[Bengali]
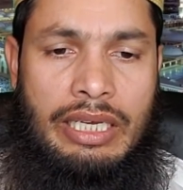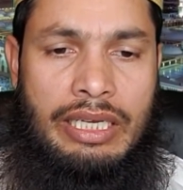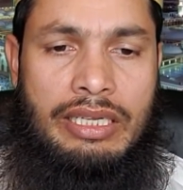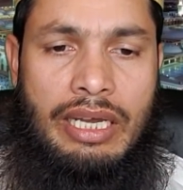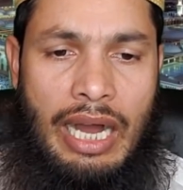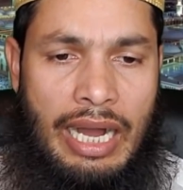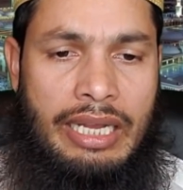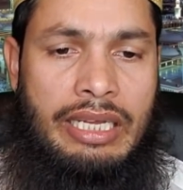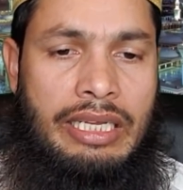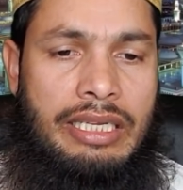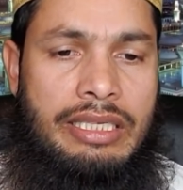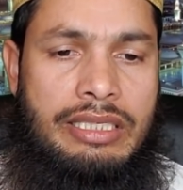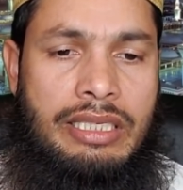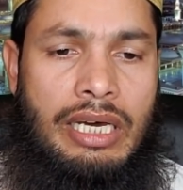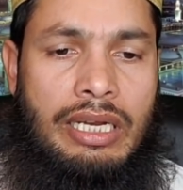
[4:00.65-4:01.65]
এর আগে
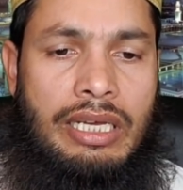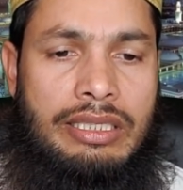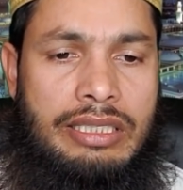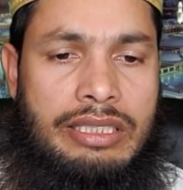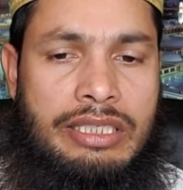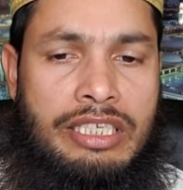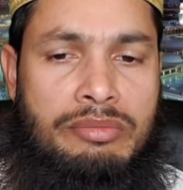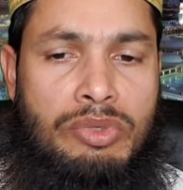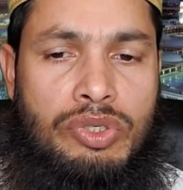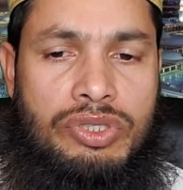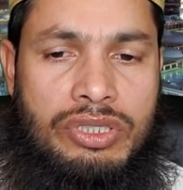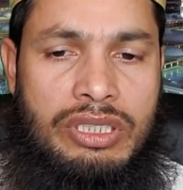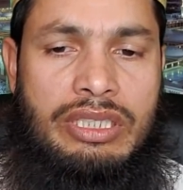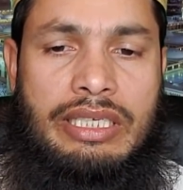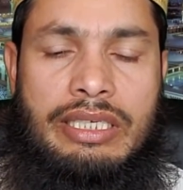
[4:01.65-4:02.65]
সারা দেশের
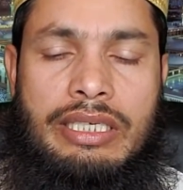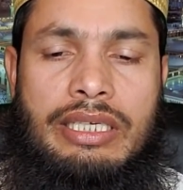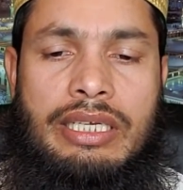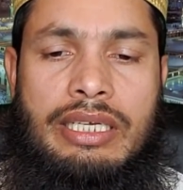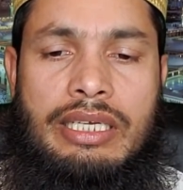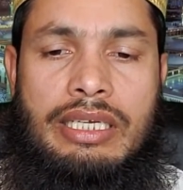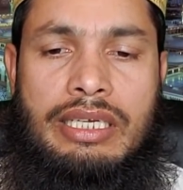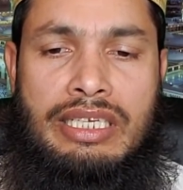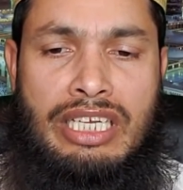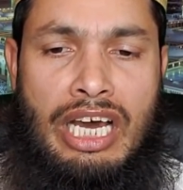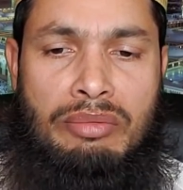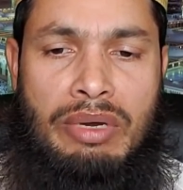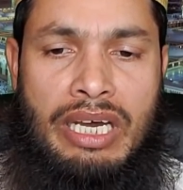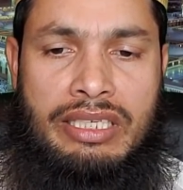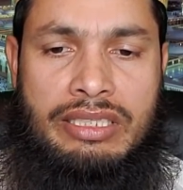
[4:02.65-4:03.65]
মসজিদে
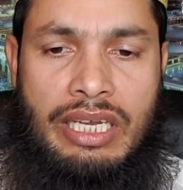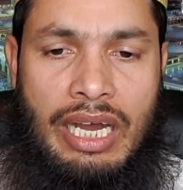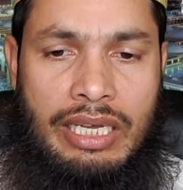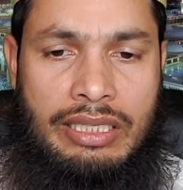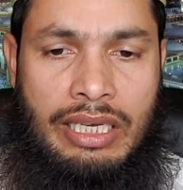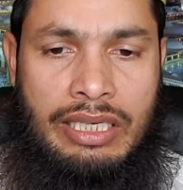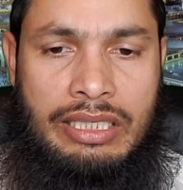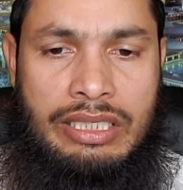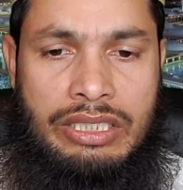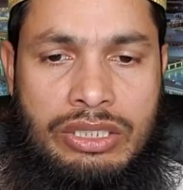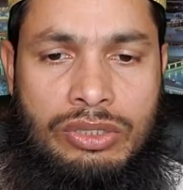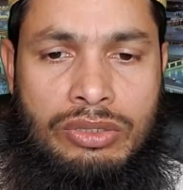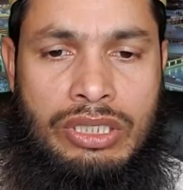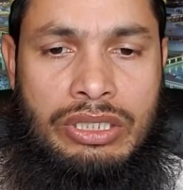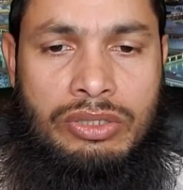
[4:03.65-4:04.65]
নামাজ আদায়
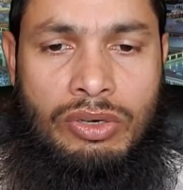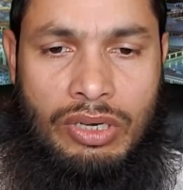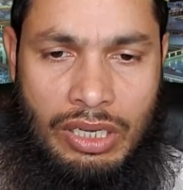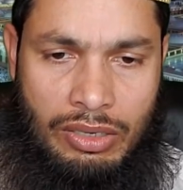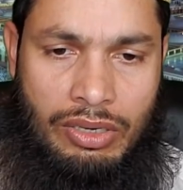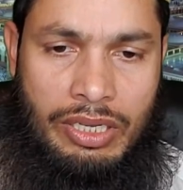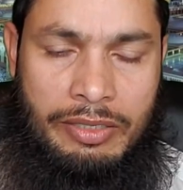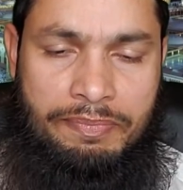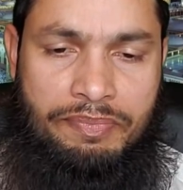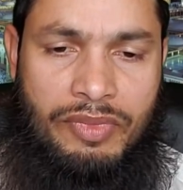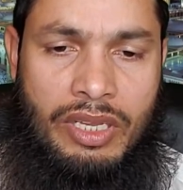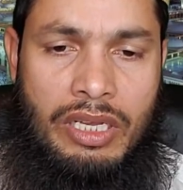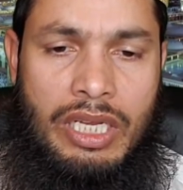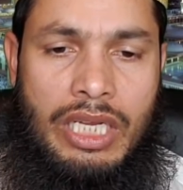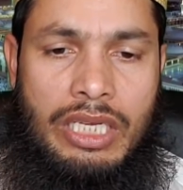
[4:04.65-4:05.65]
স্থগিত করা হয়
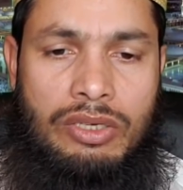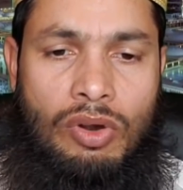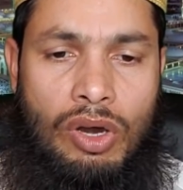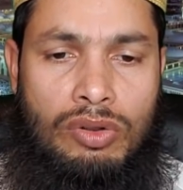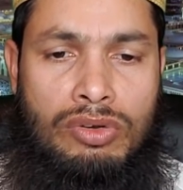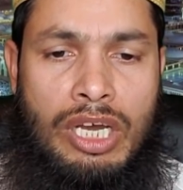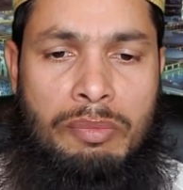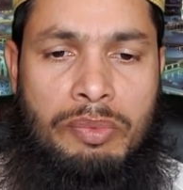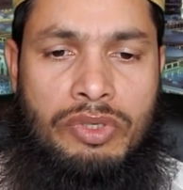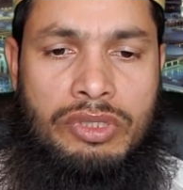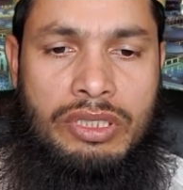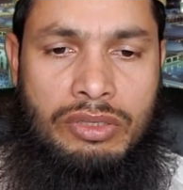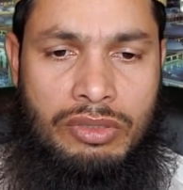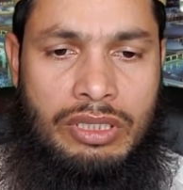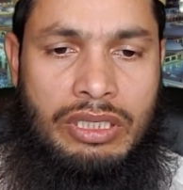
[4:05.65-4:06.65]
করোনা
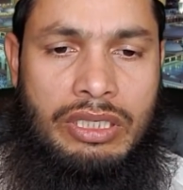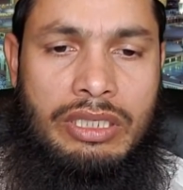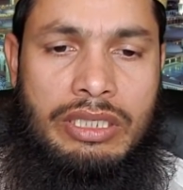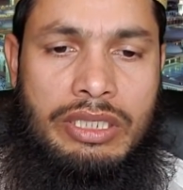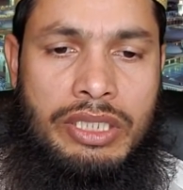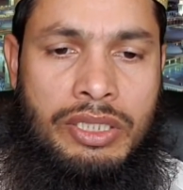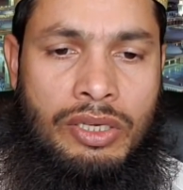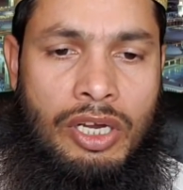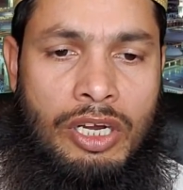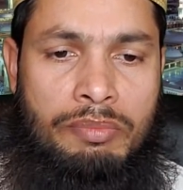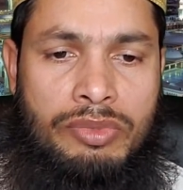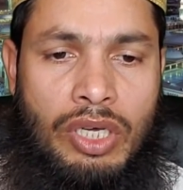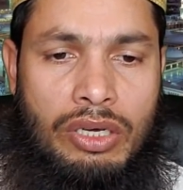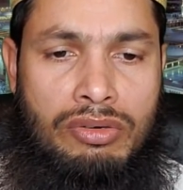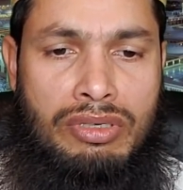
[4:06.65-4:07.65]
প্রতিরোধে সব
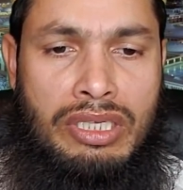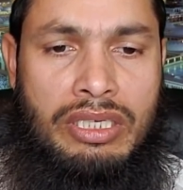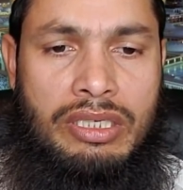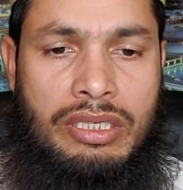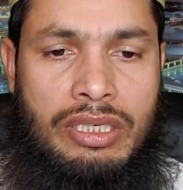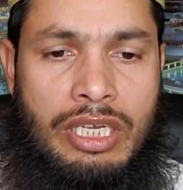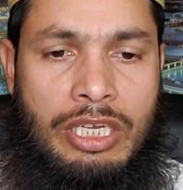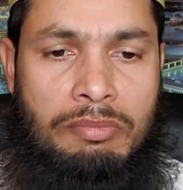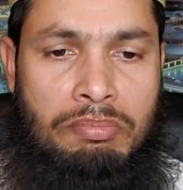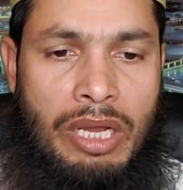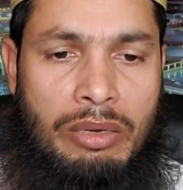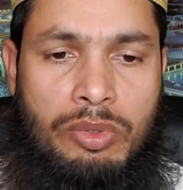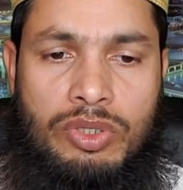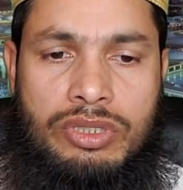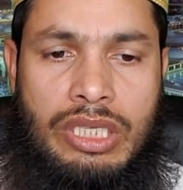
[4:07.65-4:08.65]
ধরনের
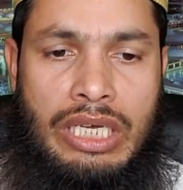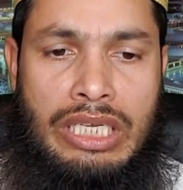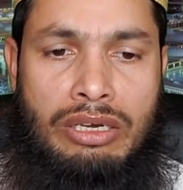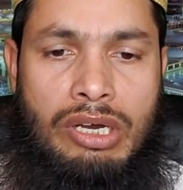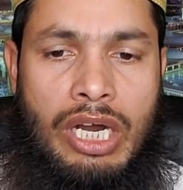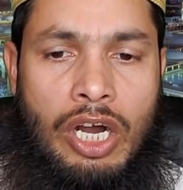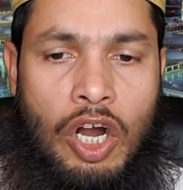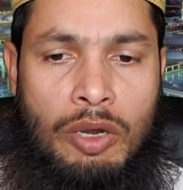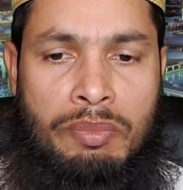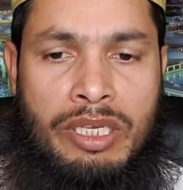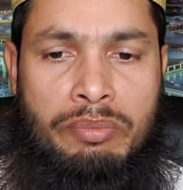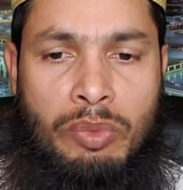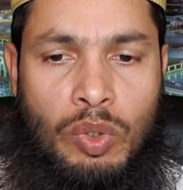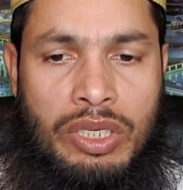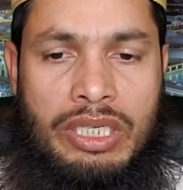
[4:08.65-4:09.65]
ব্যবস্থা নেওয়া হবে
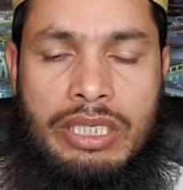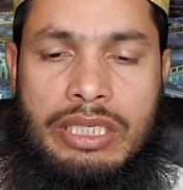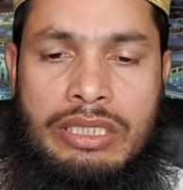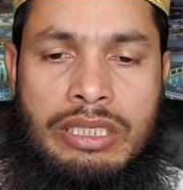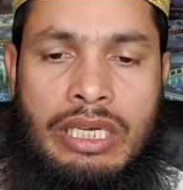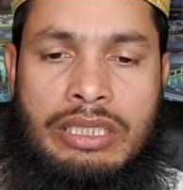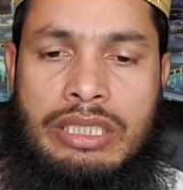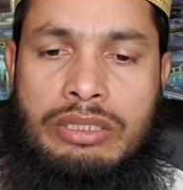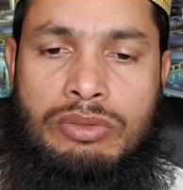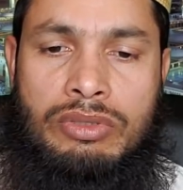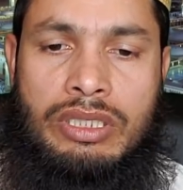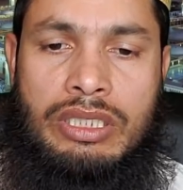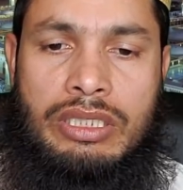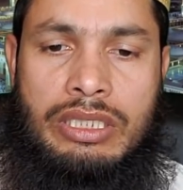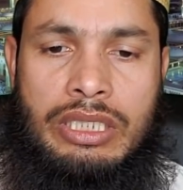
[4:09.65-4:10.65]
বলে জাতির
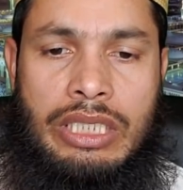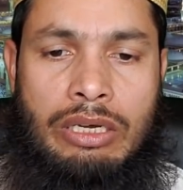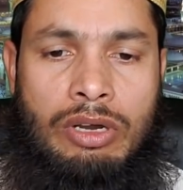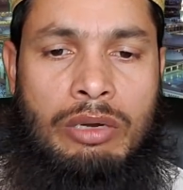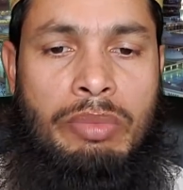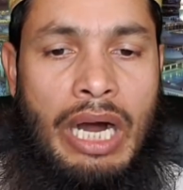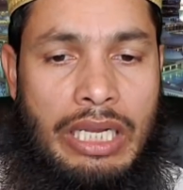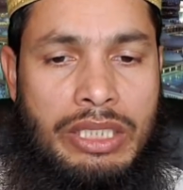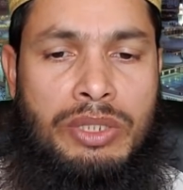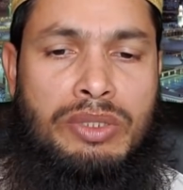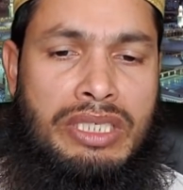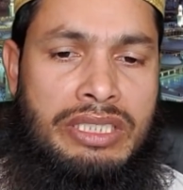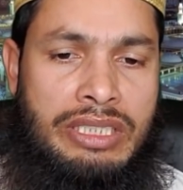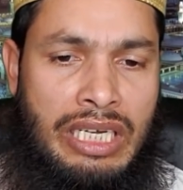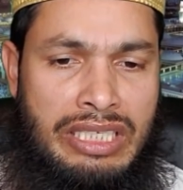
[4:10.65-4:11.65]
উদ্দেশ্যে দেওয়া
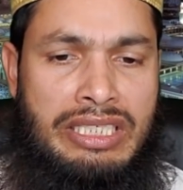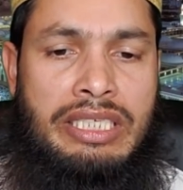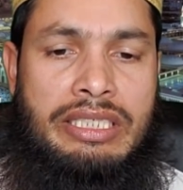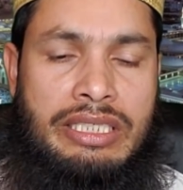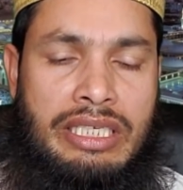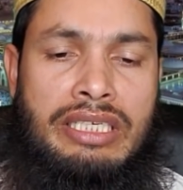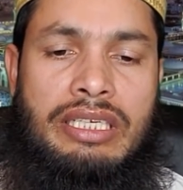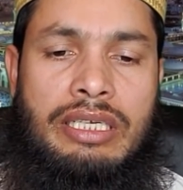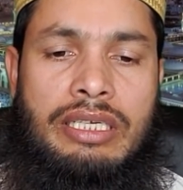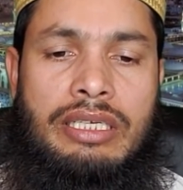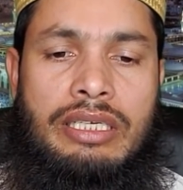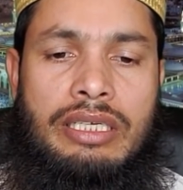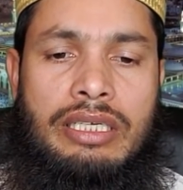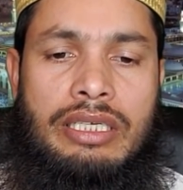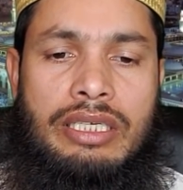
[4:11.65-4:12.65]
ভাষণে জানিয়েছেন
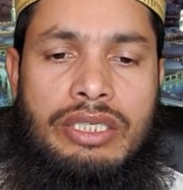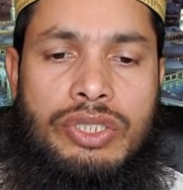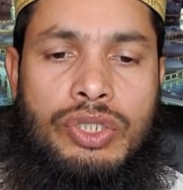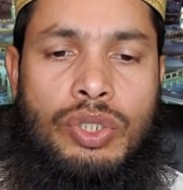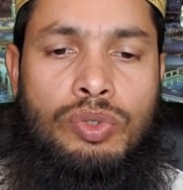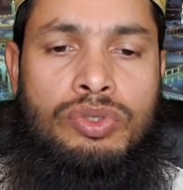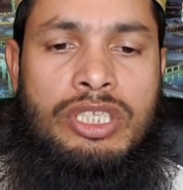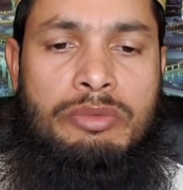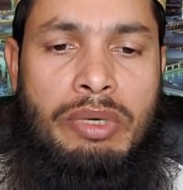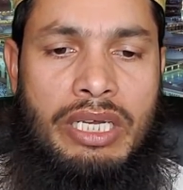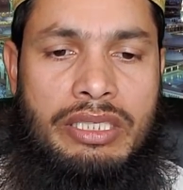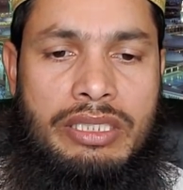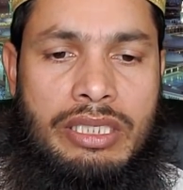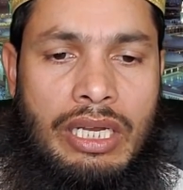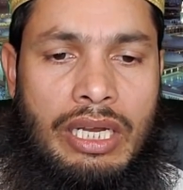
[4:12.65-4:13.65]
সৌদি
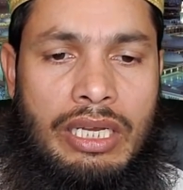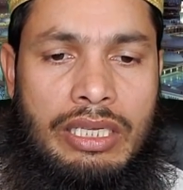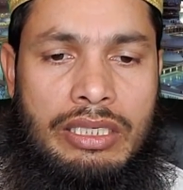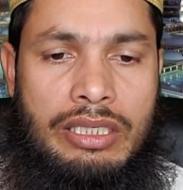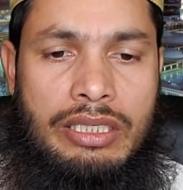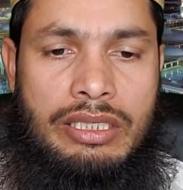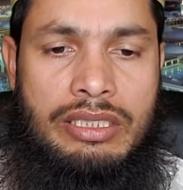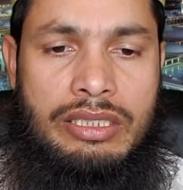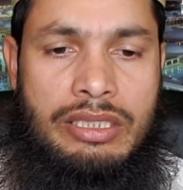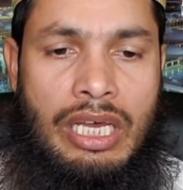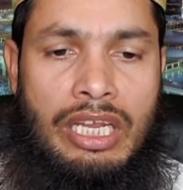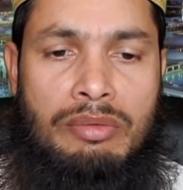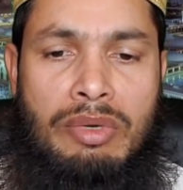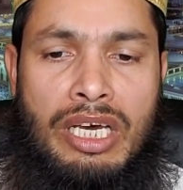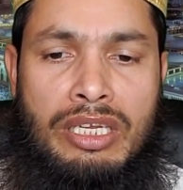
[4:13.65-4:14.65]
বাদশাহ
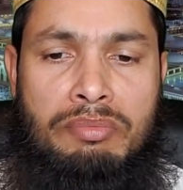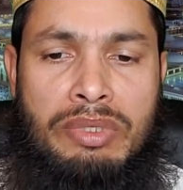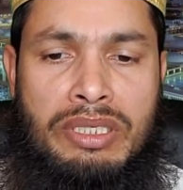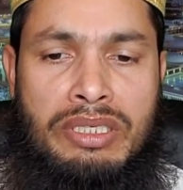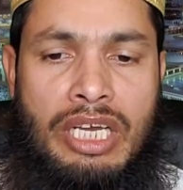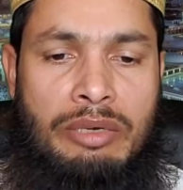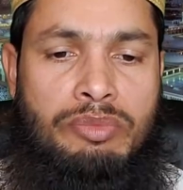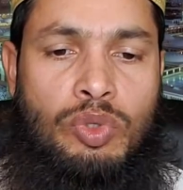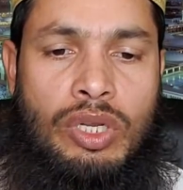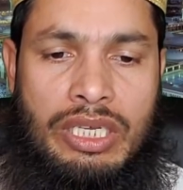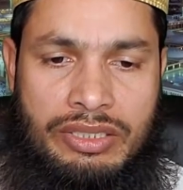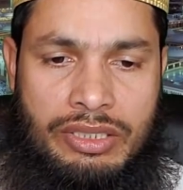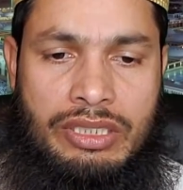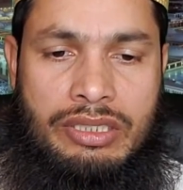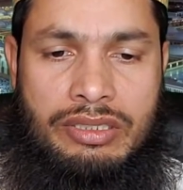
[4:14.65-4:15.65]
সালমান বিন আব্দুল
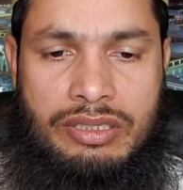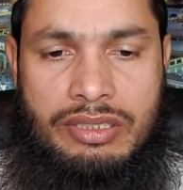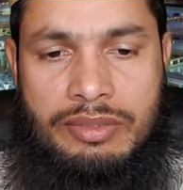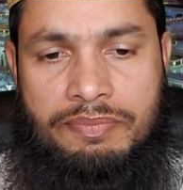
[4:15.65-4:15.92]
আজিজ